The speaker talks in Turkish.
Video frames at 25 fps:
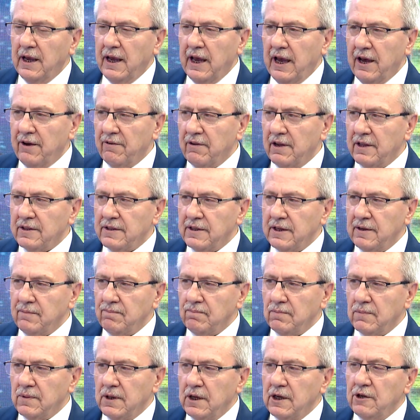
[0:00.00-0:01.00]

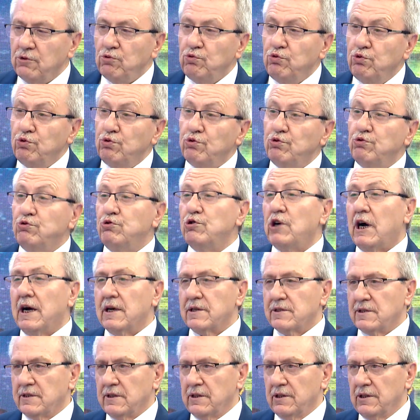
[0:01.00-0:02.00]
efendim Gürcü
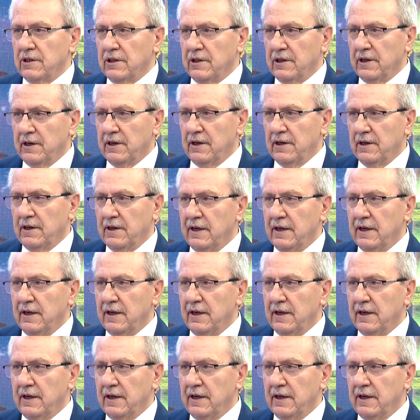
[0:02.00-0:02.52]
asıllı